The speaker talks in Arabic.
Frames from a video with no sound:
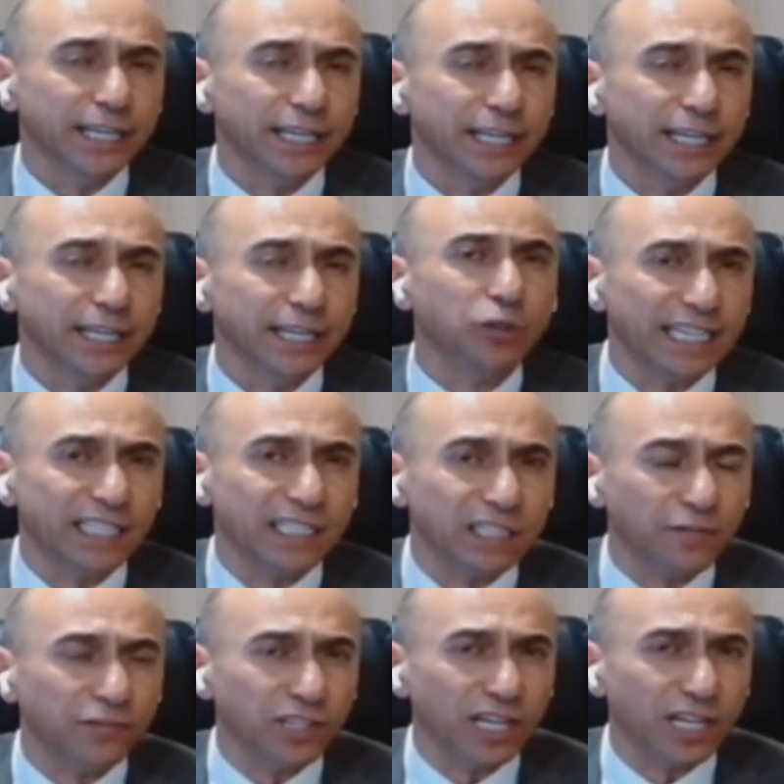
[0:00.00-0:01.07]
يجب
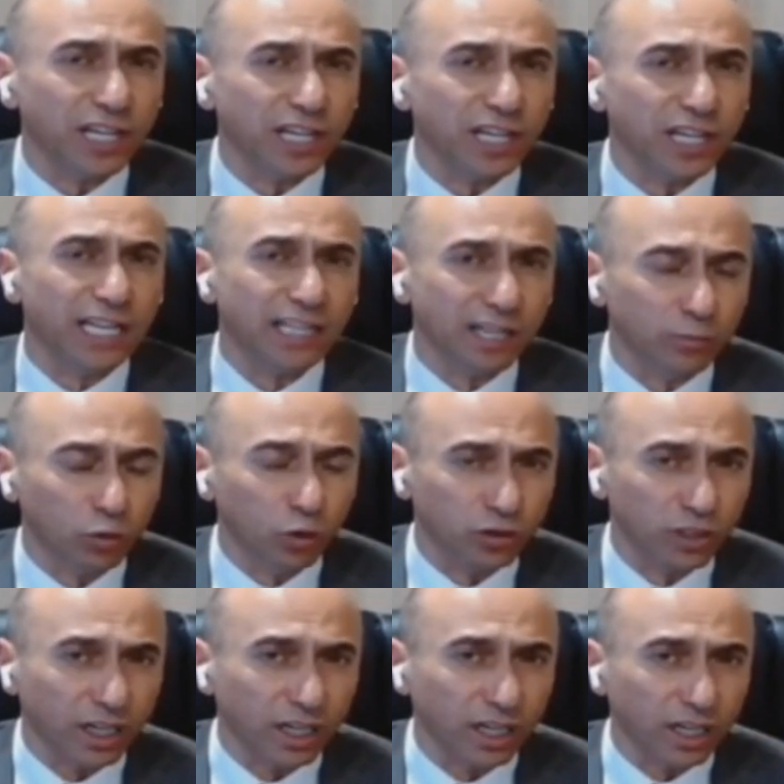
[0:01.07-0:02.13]
ألا تعكس نفسها على
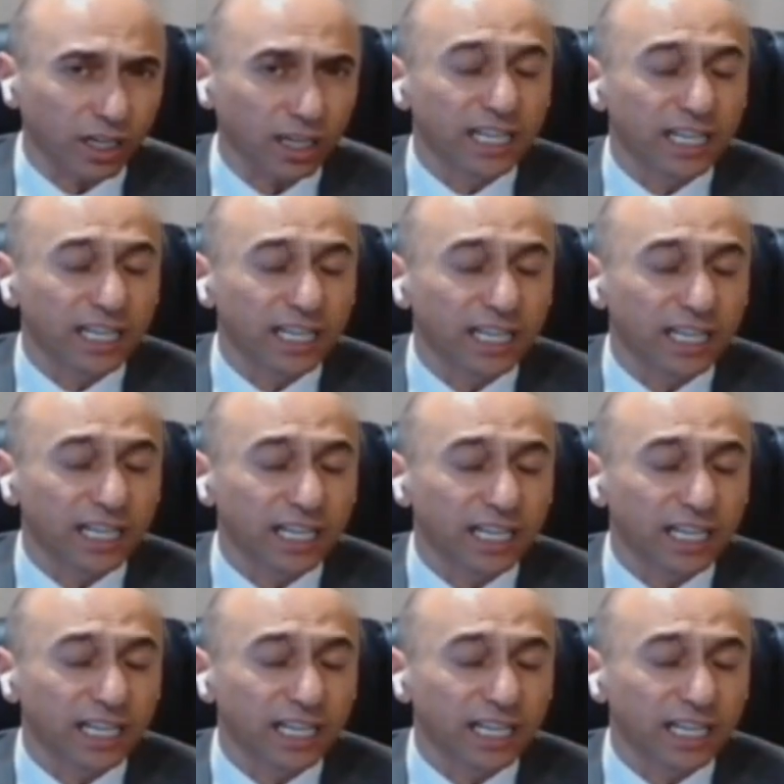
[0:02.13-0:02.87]
هذا المقترح م.